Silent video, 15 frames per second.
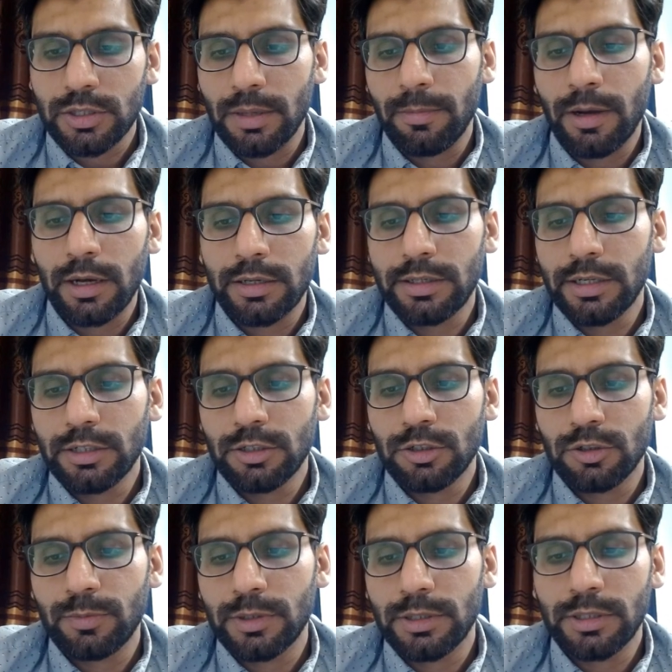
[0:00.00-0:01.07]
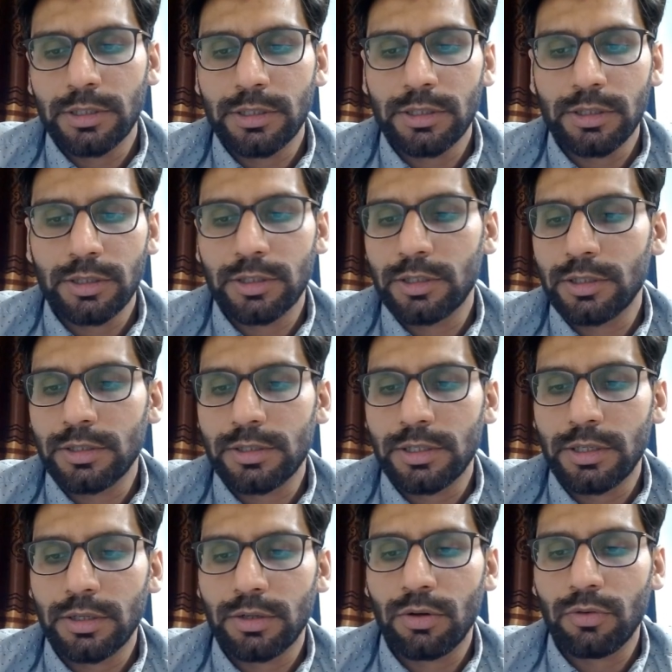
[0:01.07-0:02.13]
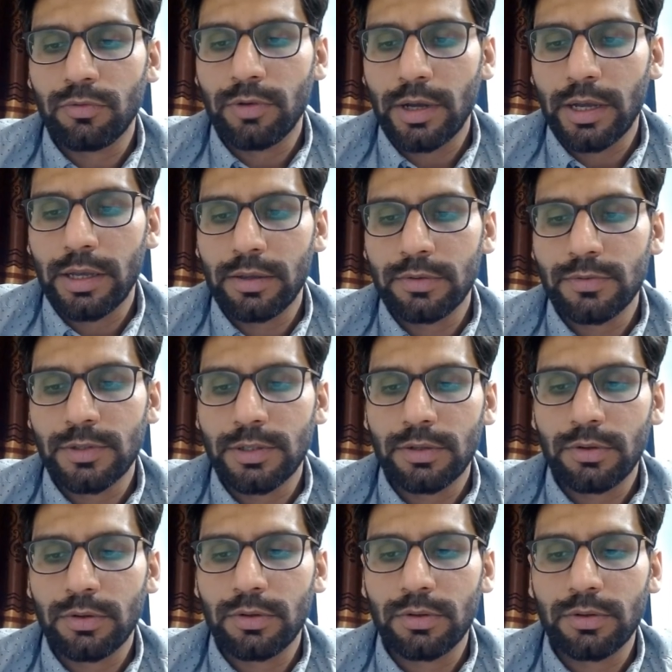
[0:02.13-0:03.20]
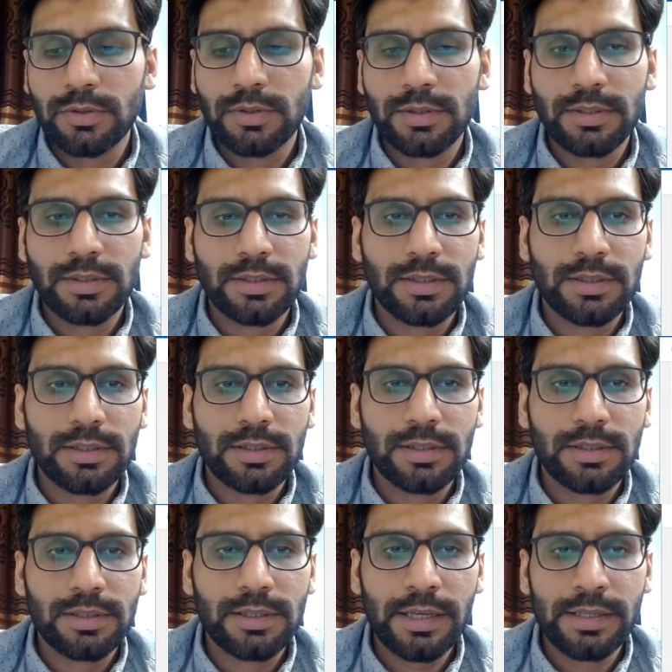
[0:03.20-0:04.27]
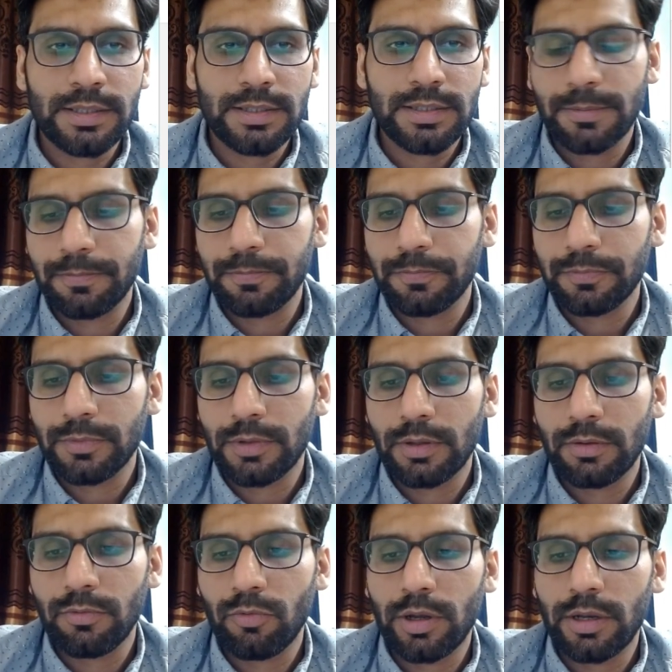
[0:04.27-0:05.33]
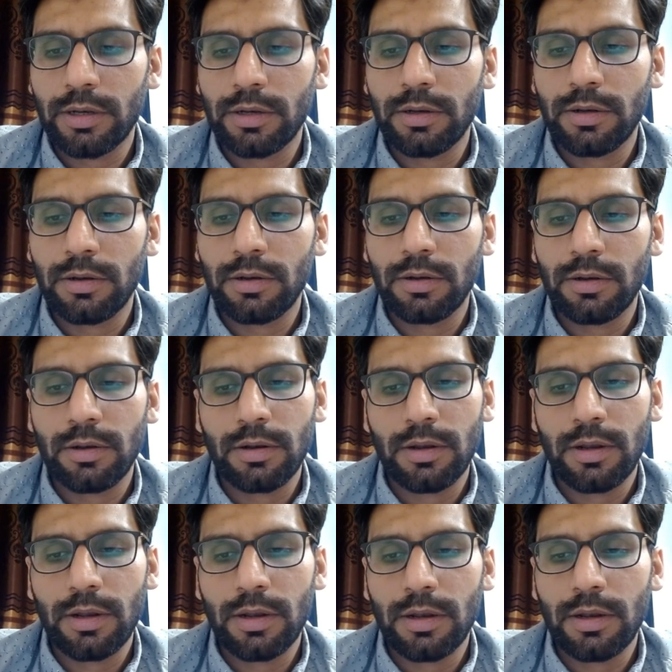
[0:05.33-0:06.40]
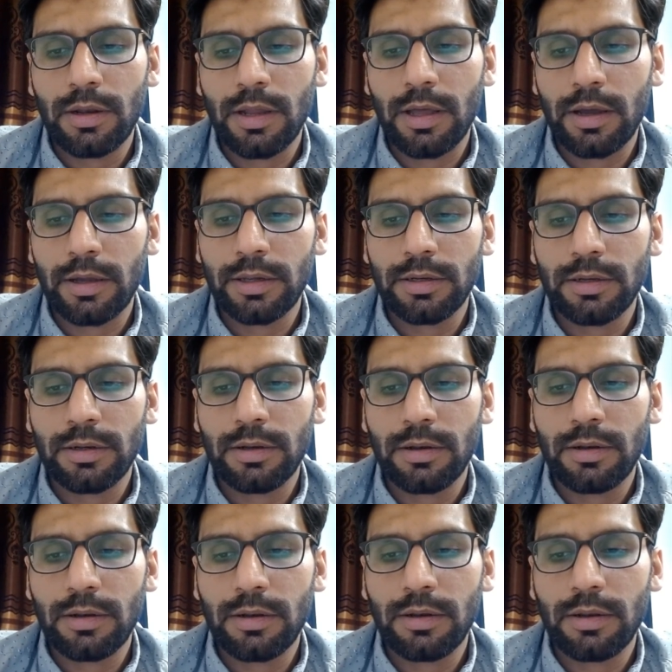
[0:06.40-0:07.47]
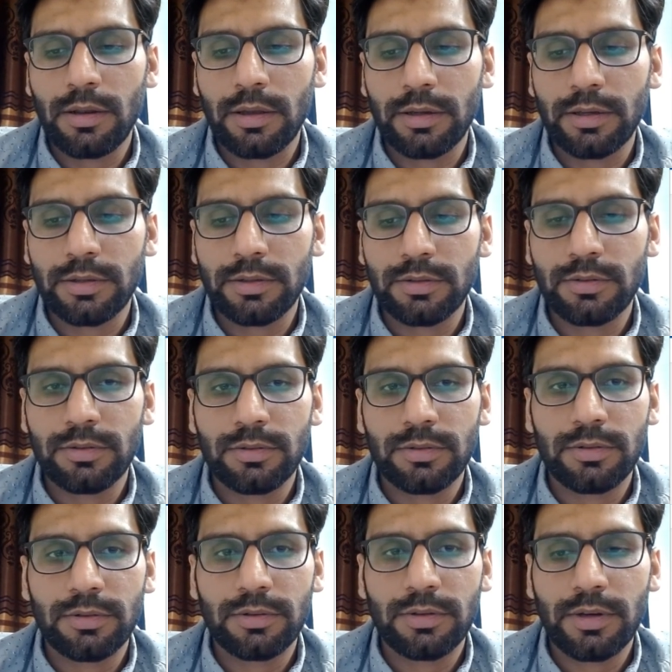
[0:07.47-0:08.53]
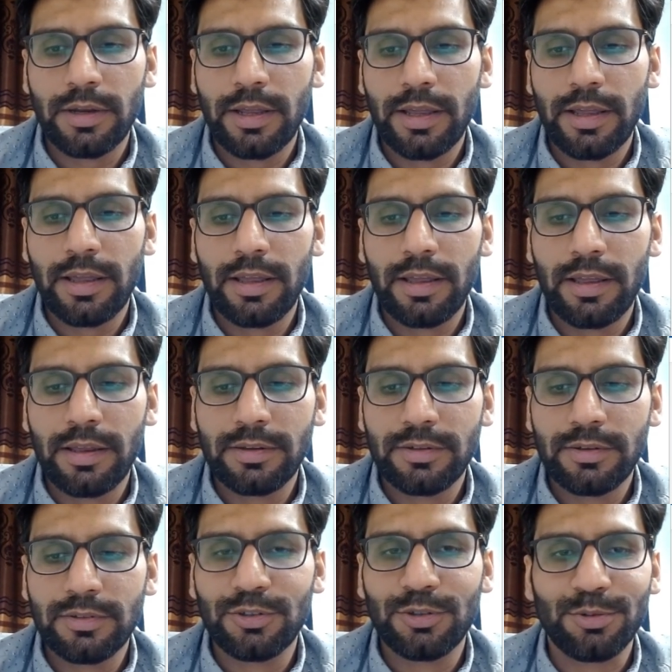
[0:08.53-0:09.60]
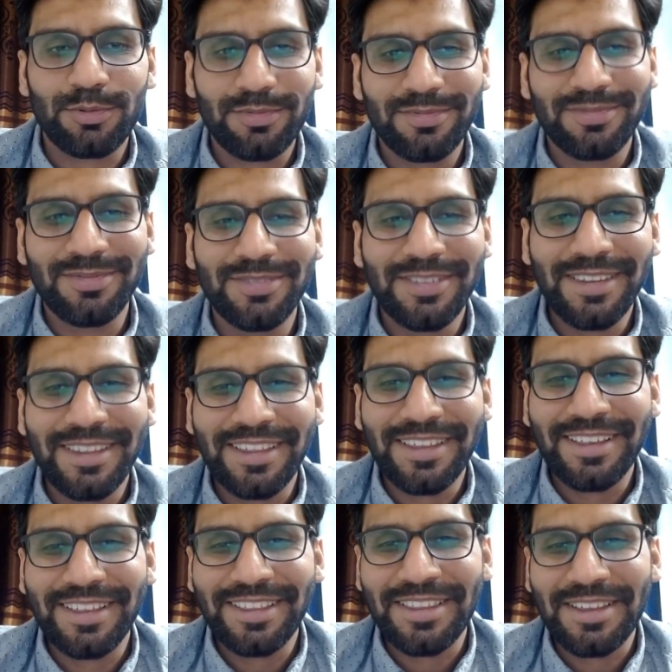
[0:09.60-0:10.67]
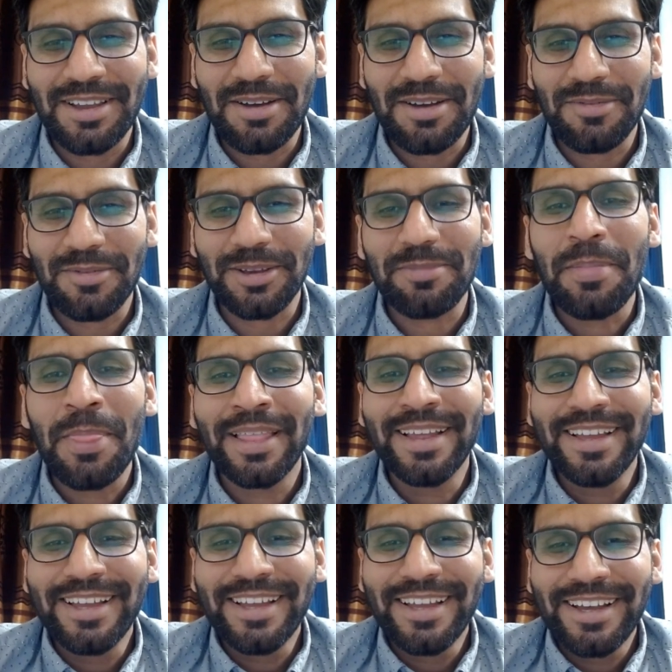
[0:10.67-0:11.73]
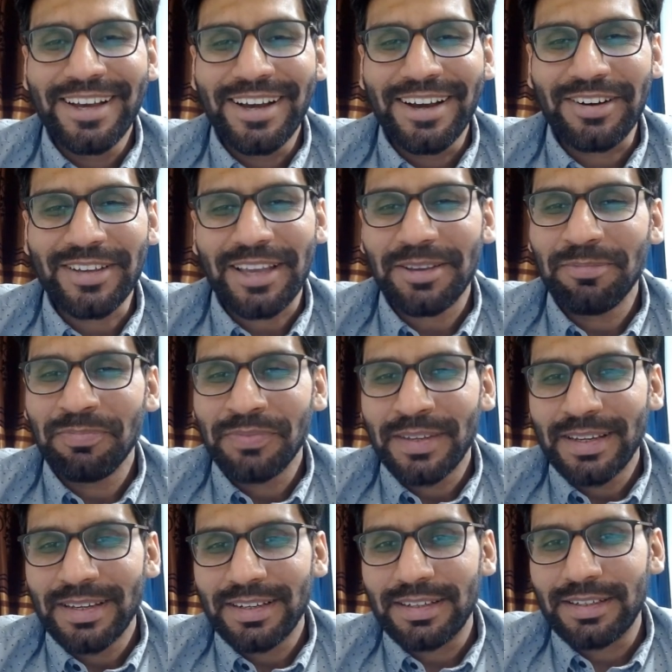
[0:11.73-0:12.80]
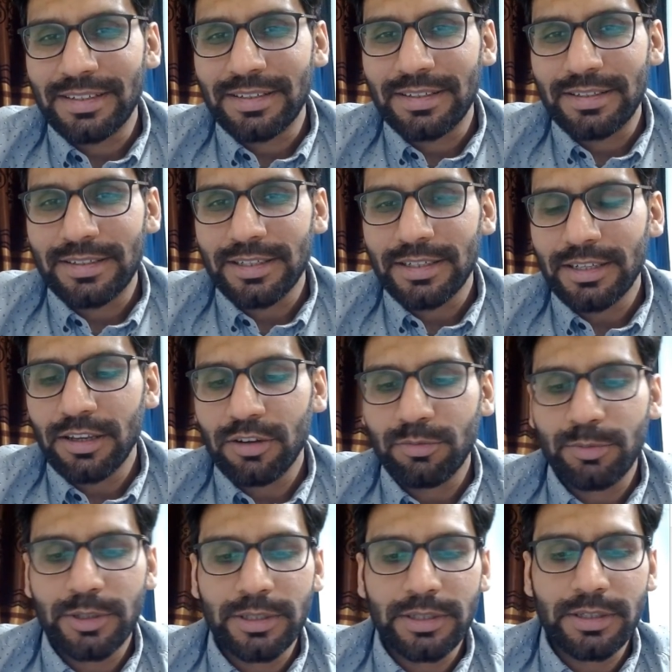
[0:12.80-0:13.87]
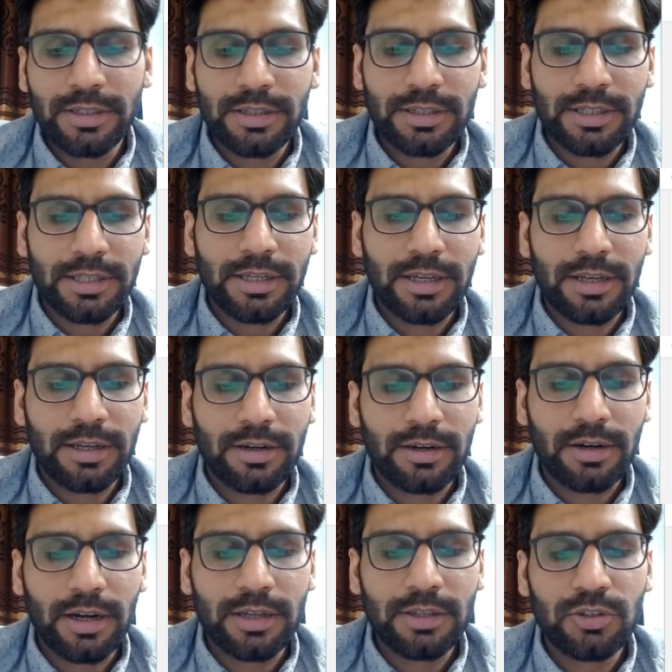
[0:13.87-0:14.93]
कुछ खातन जो चेंज कर लेती हैं अपने स्टेटस को तो वो शादी के बाद अगर स्टेटस अपना चेंज करके यहाँ पे नाम ऐड करना चाहते हैं सर नेम तो वो भी ऐड कर सकते हैं इसके अलावा अपने यहाँ पे अपनी नेशनलिटी डालनी है और